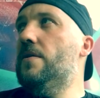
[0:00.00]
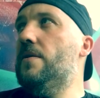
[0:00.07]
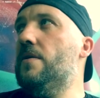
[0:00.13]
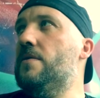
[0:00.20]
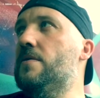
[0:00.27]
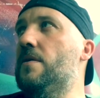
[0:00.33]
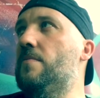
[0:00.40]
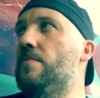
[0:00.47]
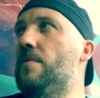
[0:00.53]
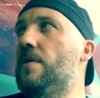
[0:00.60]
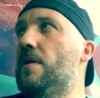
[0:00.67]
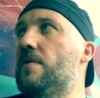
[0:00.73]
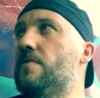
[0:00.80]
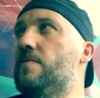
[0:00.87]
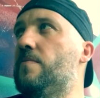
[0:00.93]
Tak samo
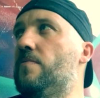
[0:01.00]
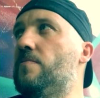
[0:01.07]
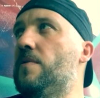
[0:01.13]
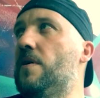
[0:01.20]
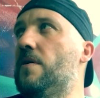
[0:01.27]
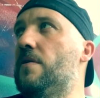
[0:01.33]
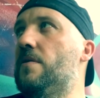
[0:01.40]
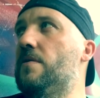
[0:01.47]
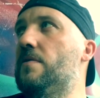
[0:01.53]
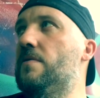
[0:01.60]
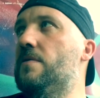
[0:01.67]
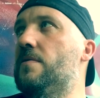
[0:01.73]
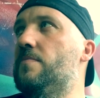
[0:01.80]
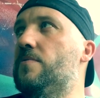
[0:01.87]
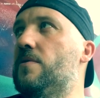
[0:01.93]
jak
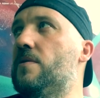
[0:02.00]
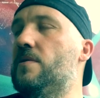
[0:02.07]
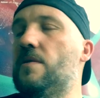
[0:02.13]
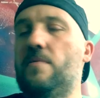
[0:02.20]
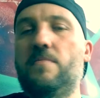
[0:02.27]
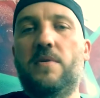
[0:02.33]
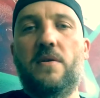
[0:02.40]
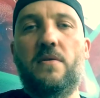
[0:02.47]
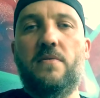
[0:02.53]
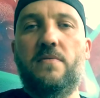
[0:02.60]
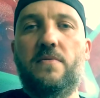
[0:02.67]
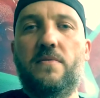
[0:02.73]
wspomniany przeze mnie